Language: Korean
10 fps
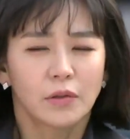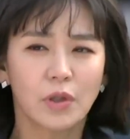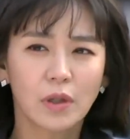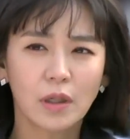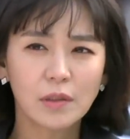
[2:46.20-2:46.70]

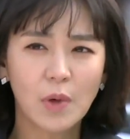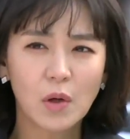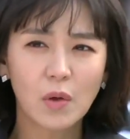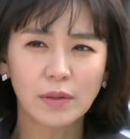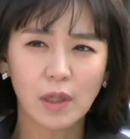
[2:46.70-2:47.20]
술까지
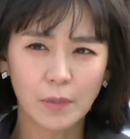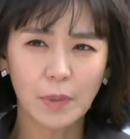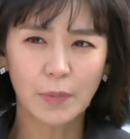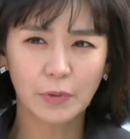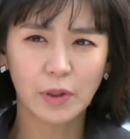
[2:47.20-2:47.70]
먹고 와서
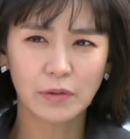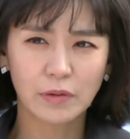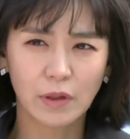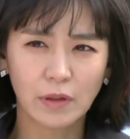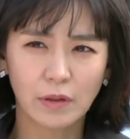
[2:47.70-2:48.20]
행패
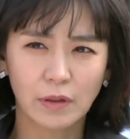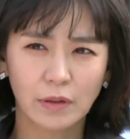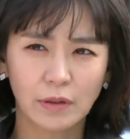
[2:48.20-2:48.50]
부렸죠.